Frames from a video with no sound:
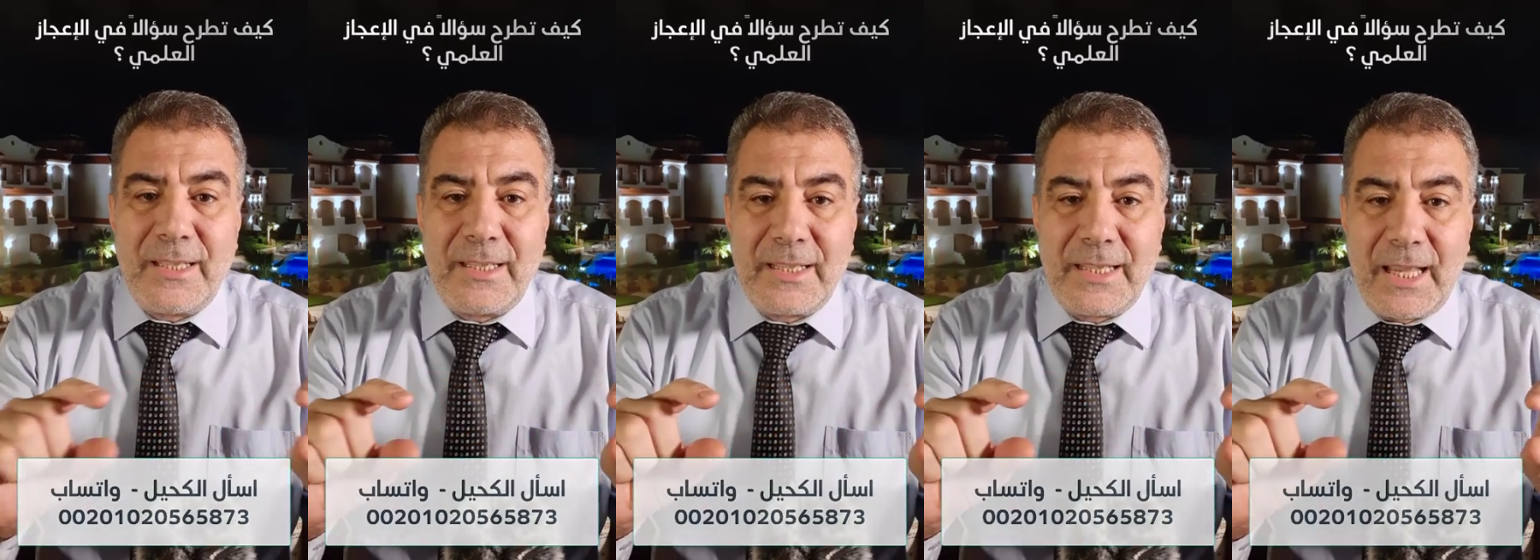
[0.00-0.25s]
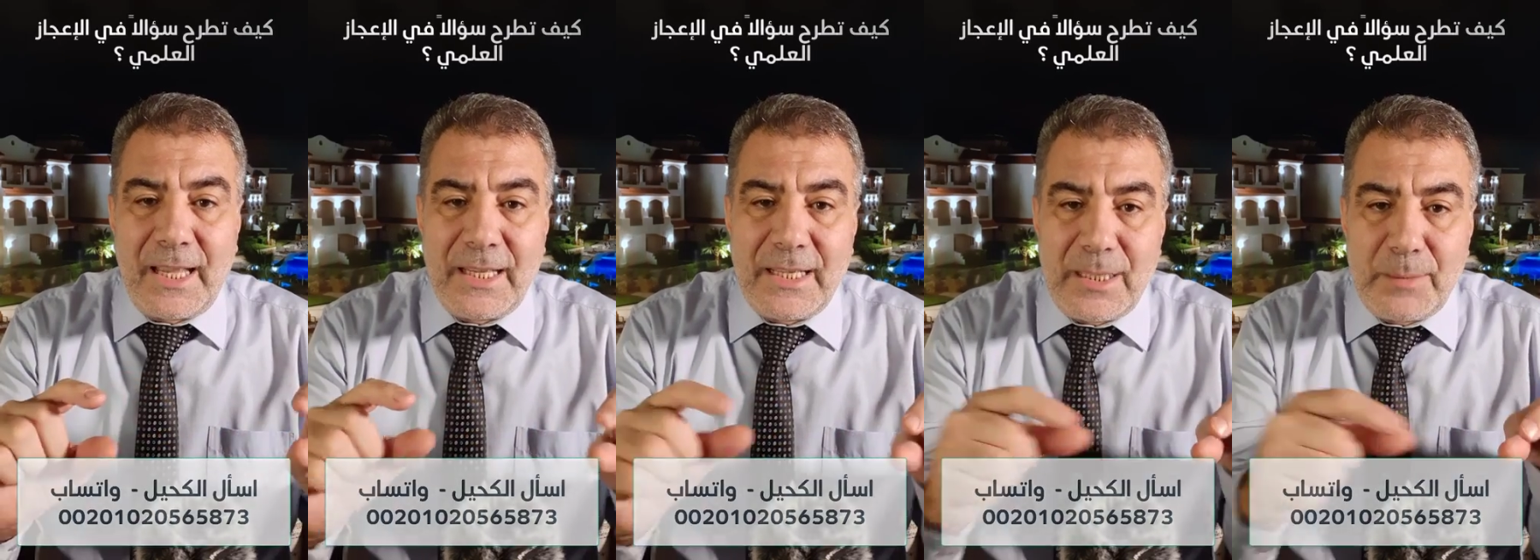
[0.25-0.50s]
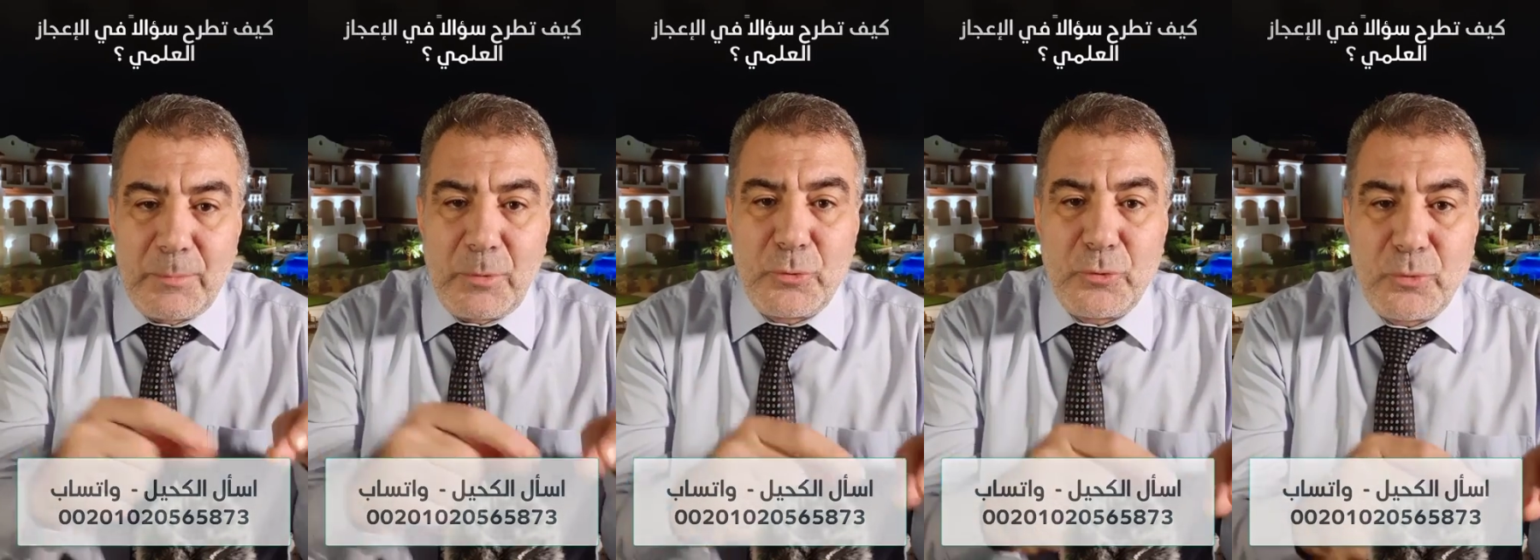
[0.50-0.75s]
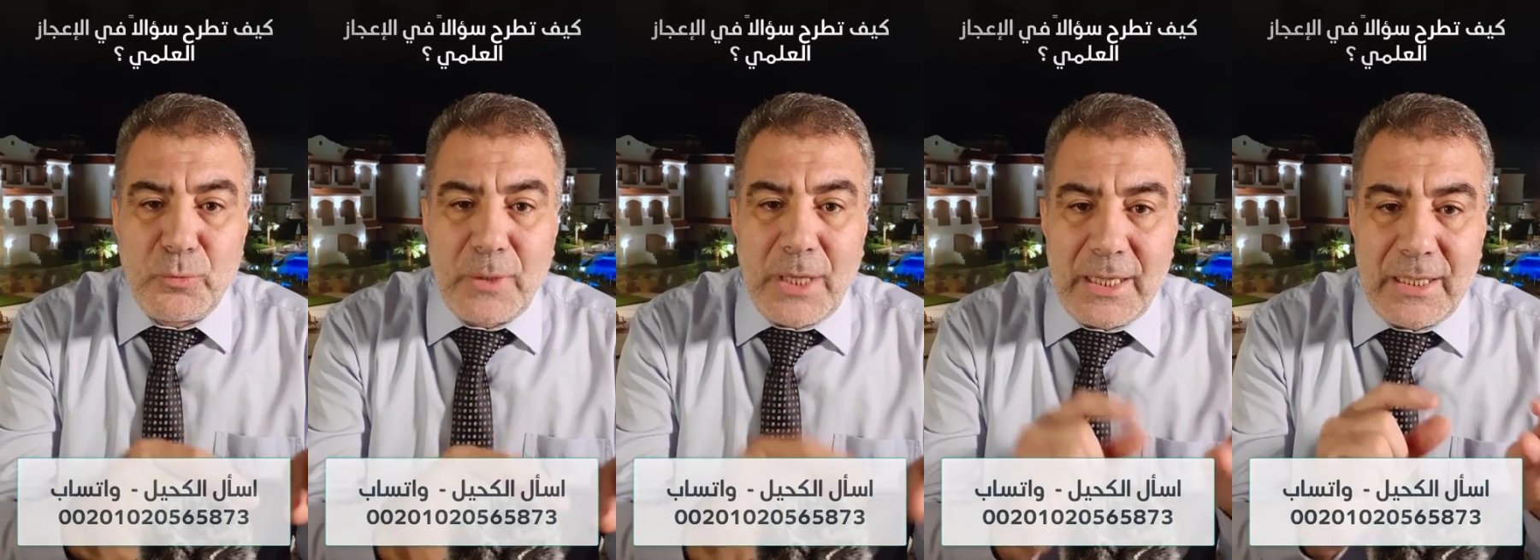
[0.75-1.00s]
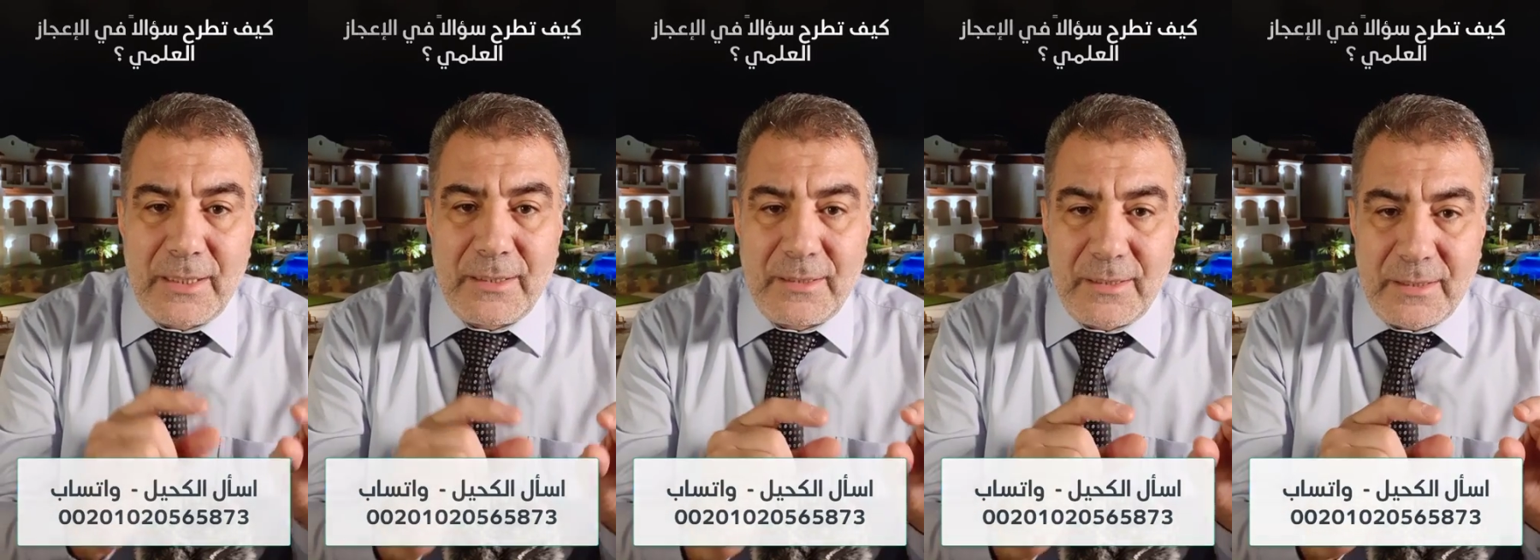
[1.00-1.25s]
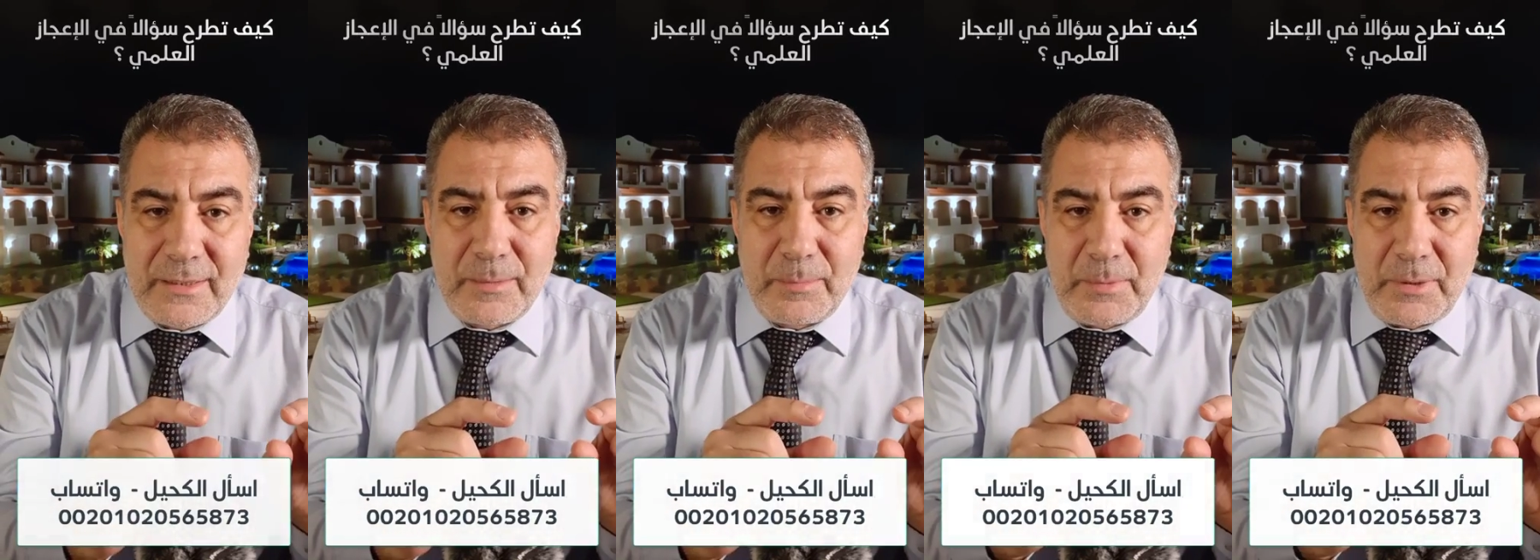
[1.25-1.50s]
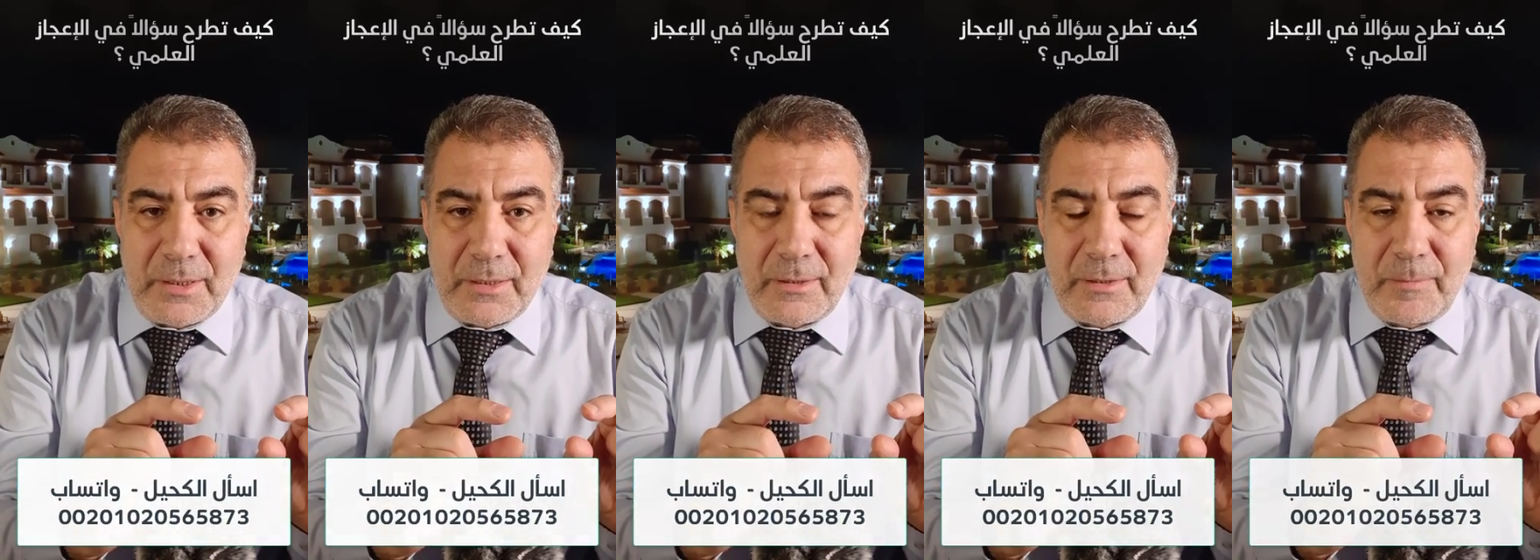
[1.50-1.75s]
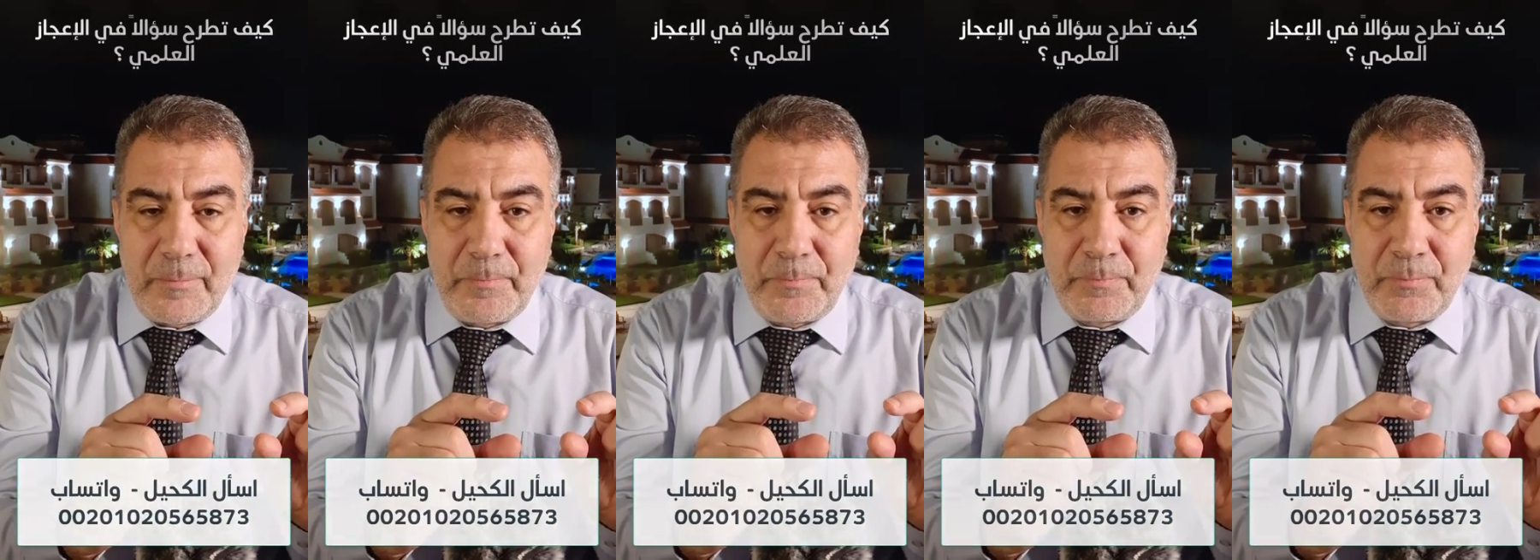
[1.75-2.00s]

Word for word: الكحيل موجود على التطبيق